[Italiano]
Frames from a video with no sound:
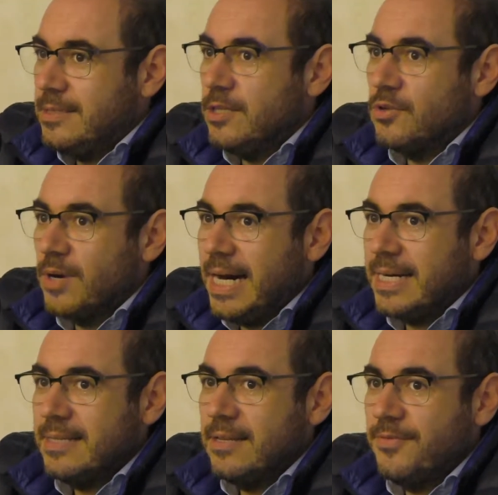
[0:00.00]

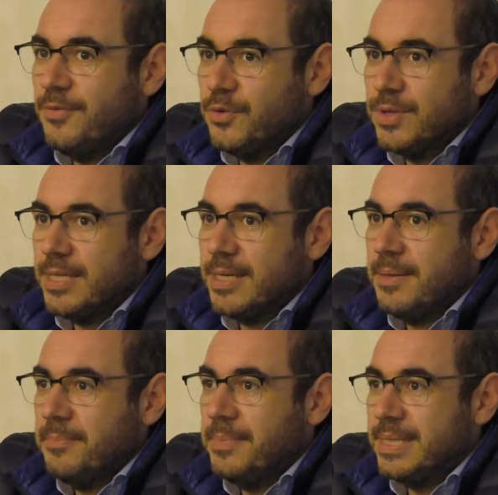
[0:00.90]
titolare del
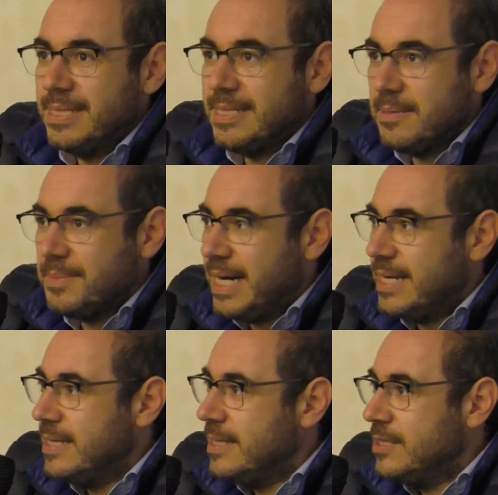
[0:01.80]
fonte
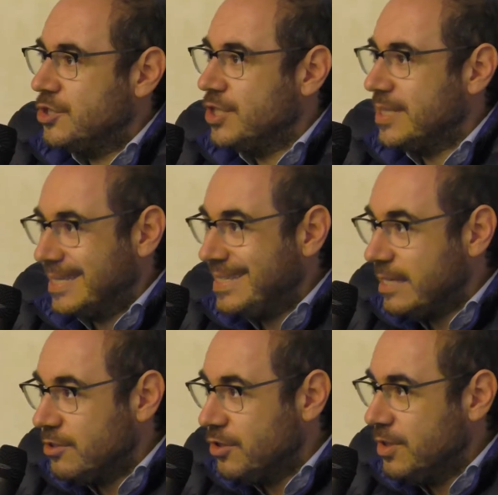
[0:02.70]
battesimale
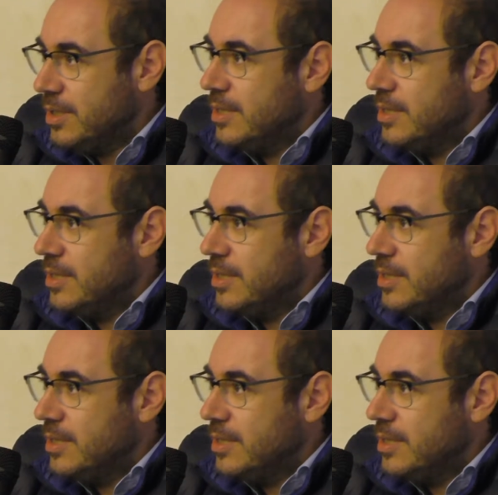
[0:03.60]
cittadino